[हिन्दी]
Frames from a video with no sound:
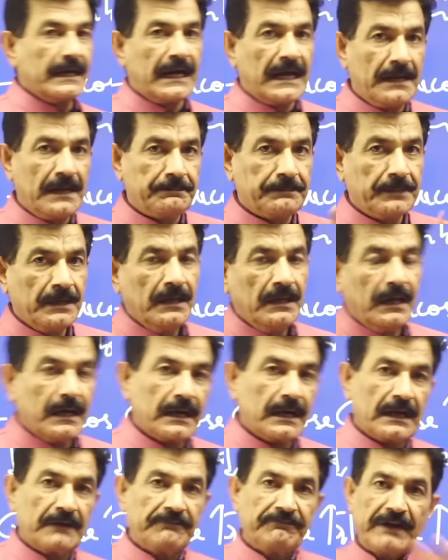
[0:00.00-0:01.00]
आप
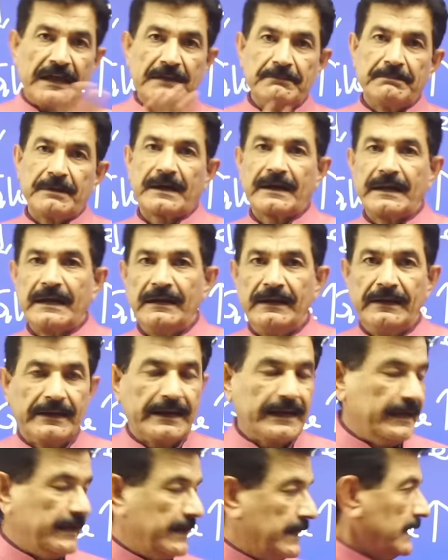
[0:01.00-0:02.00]
अगर फाइबर नहीं ले
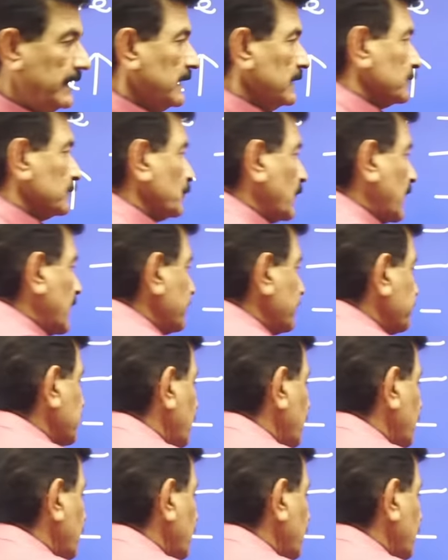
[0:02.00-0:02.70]
रहे हैं तो आपका